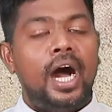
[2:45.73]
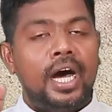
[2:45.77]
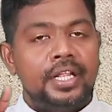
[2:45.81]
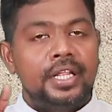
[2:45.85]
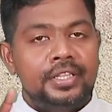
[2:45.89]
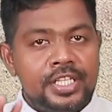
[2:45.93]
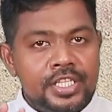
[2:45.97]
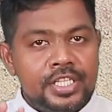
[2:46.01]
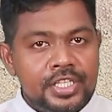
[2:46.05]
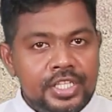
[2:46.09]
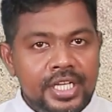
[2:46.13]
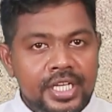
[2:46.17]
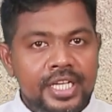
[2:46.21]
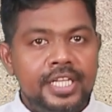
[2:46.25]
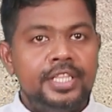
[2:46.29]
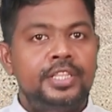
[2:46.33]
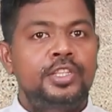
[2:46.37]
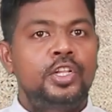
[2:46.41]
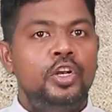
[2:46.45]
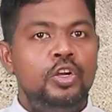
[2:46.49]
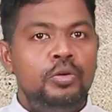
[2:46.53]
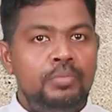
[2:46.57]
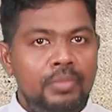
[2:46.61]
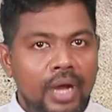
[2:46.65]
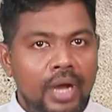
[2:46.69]

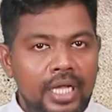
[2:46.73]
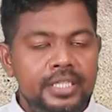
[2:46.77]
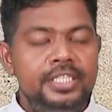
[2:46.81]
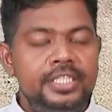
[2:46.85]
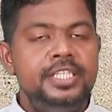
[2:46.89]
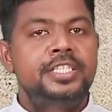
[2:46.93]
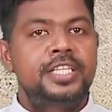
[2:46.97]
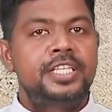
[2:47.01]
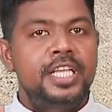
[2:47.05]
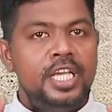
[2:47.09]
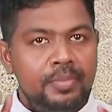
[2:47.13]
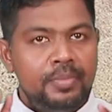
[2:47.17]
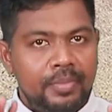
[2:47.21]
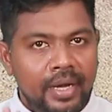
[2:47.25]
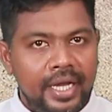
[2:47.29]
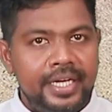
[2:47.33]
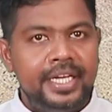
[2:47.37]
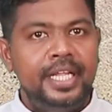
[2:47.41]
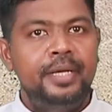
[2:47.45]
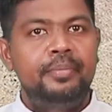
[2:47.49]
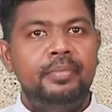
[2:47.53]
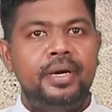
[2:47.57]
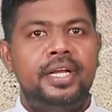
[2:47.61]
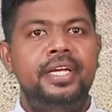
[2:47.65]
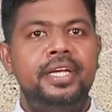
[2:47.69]
அதிசயத்திலும் அதிசயம்
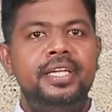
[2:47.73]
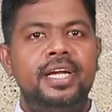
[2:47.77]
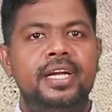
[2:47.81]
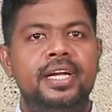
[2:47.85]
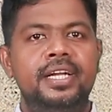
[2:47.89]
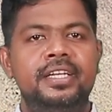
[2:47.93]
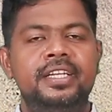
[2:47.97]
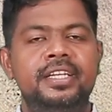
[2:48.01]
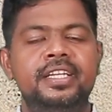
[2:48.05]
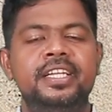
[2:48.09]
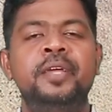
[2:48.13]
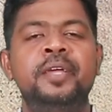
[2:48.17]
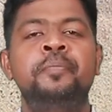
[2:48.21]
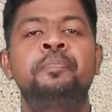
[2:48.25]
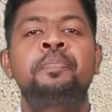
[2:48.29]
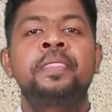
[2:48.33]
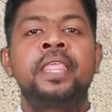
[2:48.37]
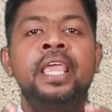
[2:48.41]
அன்னை மரியாள் என்று